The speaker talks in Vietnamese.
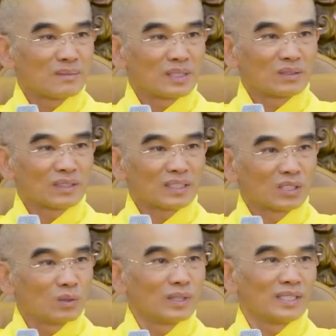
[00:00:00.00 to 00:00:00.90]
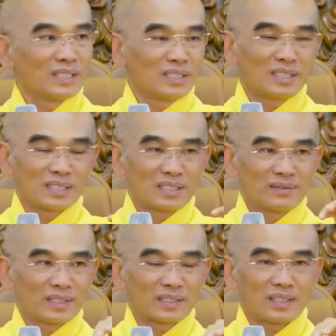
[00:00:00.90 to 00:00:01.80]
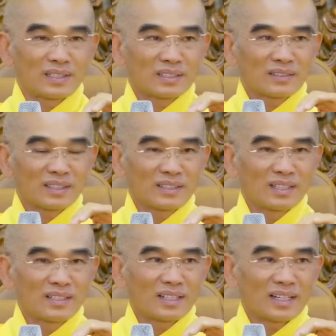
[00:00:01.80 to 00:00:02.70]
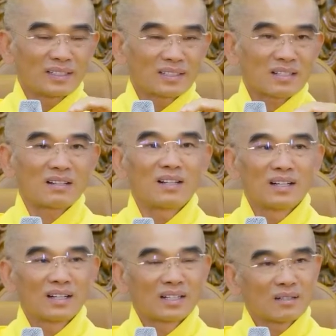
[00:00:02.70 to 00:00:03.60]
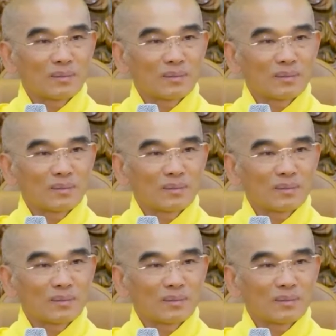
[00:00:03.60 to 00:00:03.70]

khi mà chúng ta chú ý thì cái việc đó chúng ta nhớ lại nó rõ hơn,